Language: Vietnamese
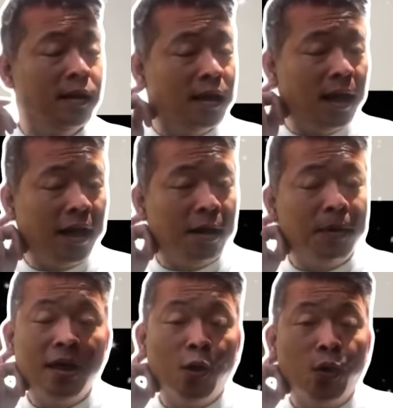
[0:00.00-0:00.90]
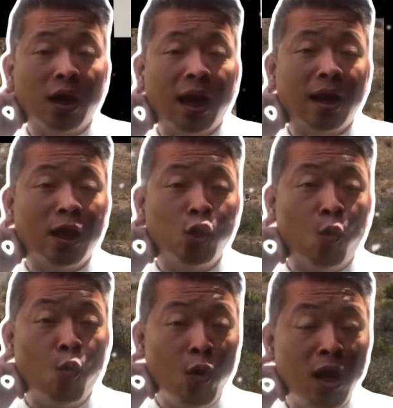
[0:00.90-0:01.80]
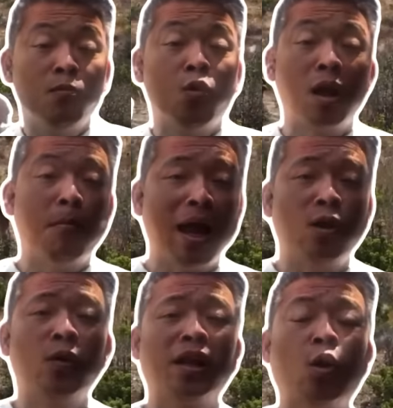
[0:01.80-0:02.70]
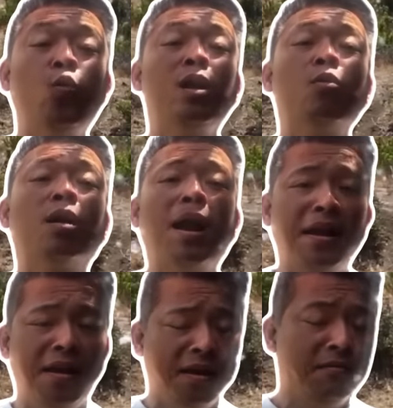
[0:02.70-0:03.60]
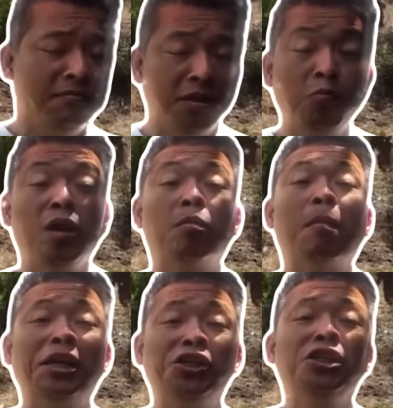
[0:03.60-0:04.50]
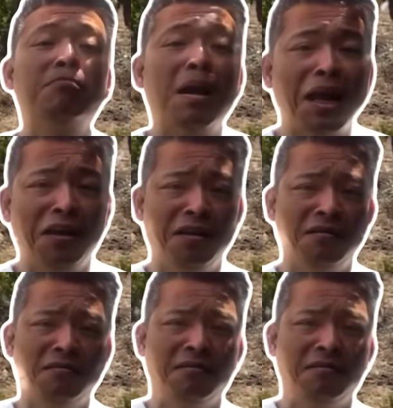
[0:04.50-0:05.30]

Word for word: đó là hiện bây giờ Ukraine đã dùng nguyên một cái bầy nguyên một cái bầy giống như một bầy chim bay vậy đó,